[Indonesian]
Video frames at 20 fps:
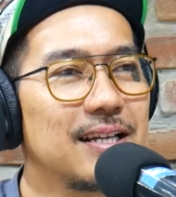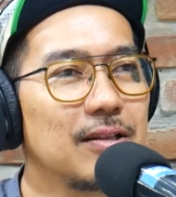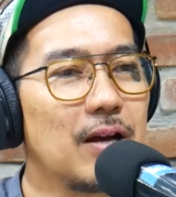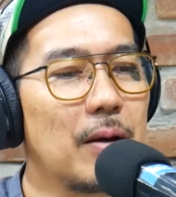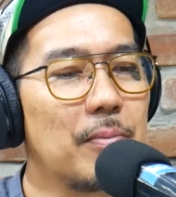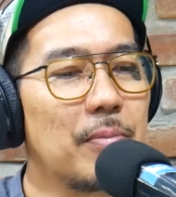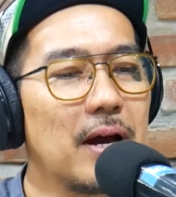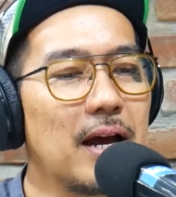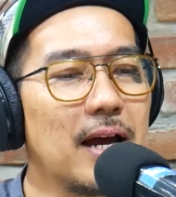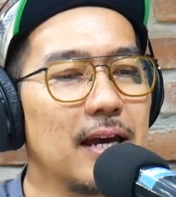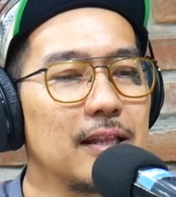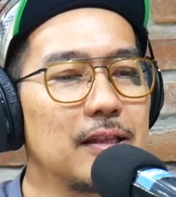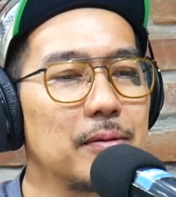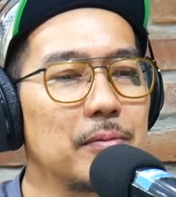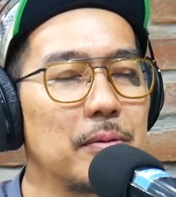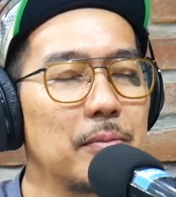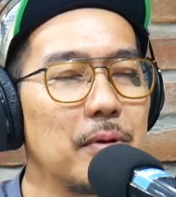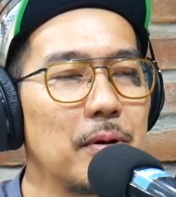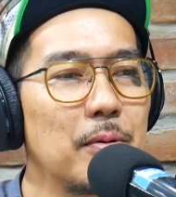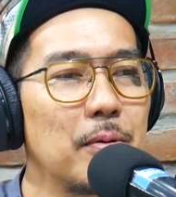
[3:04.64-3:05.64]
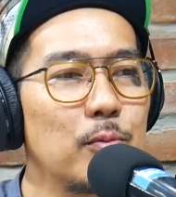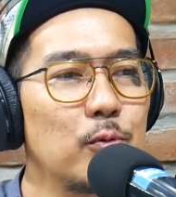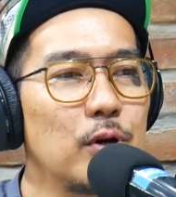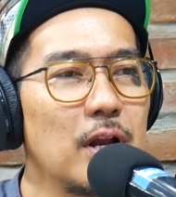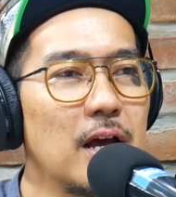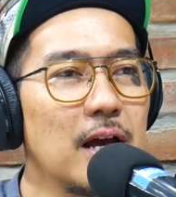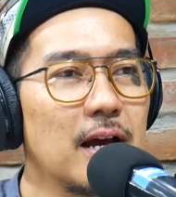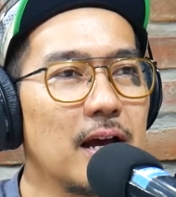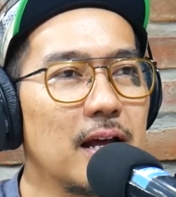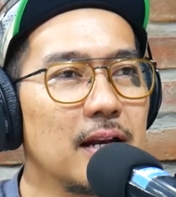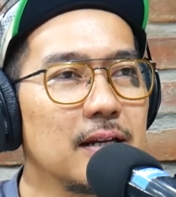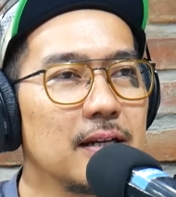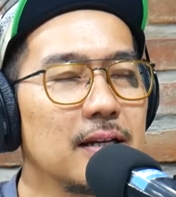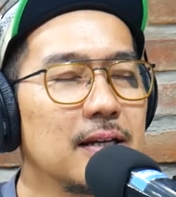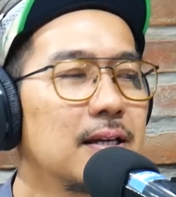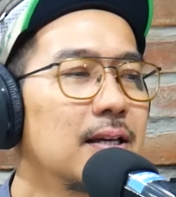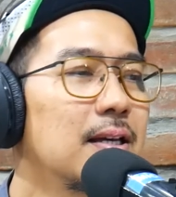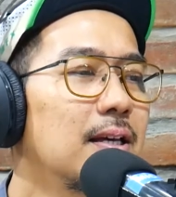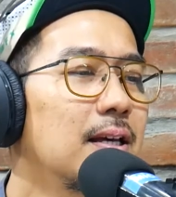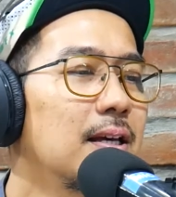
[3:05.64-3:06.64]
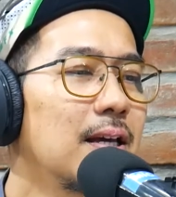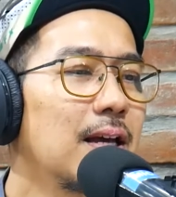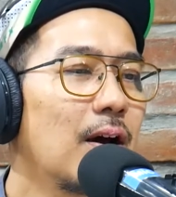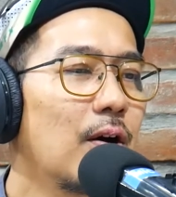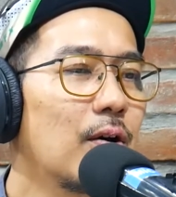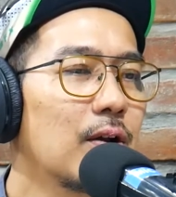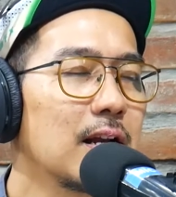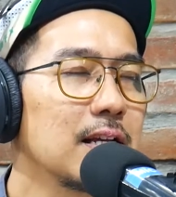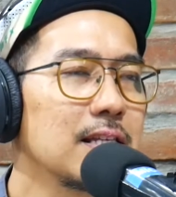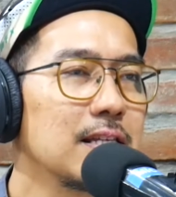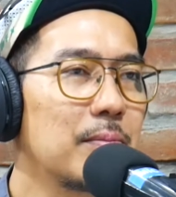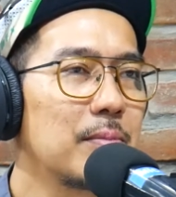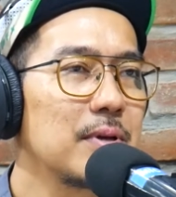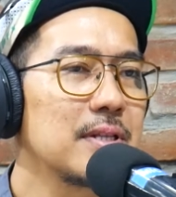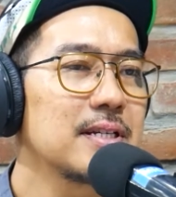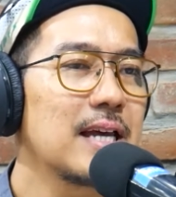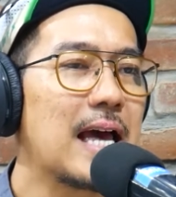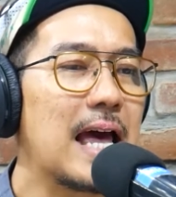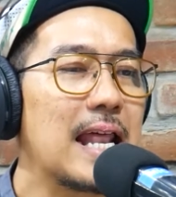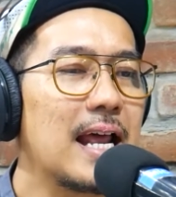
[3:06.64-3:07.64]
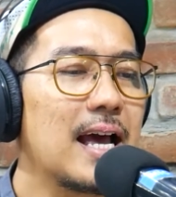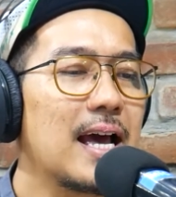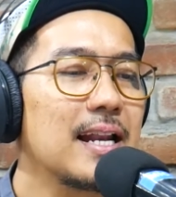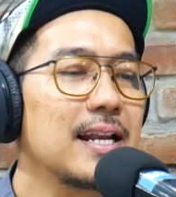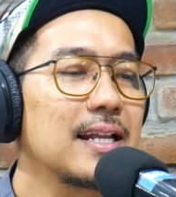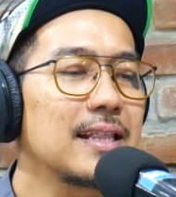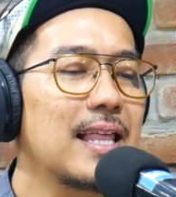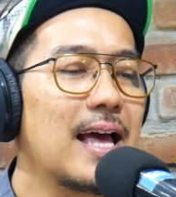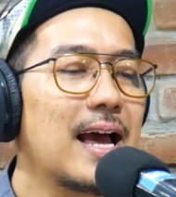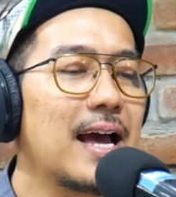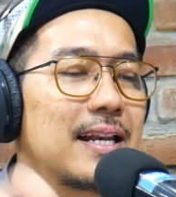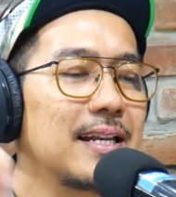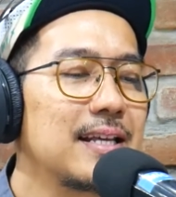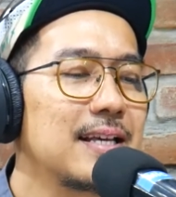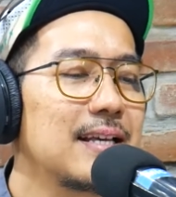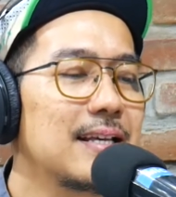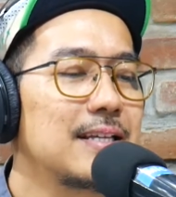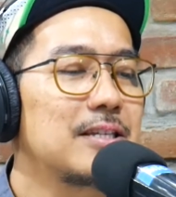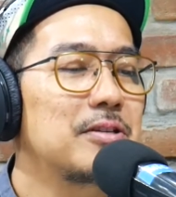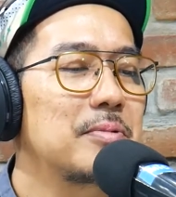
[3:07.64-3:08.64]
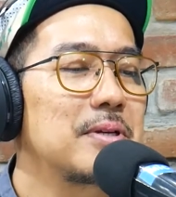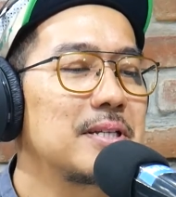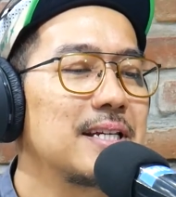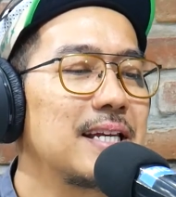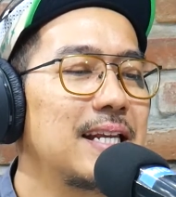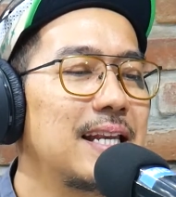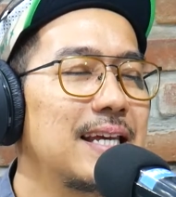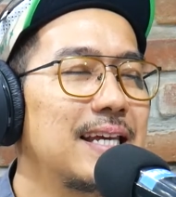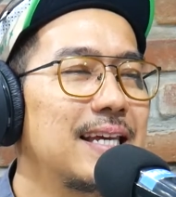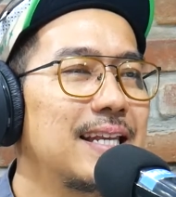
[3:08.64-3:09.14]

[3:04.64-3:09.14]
gitu apakah itu memang memudahkan orang zaman sekarang karena tangannya cuma segede ya.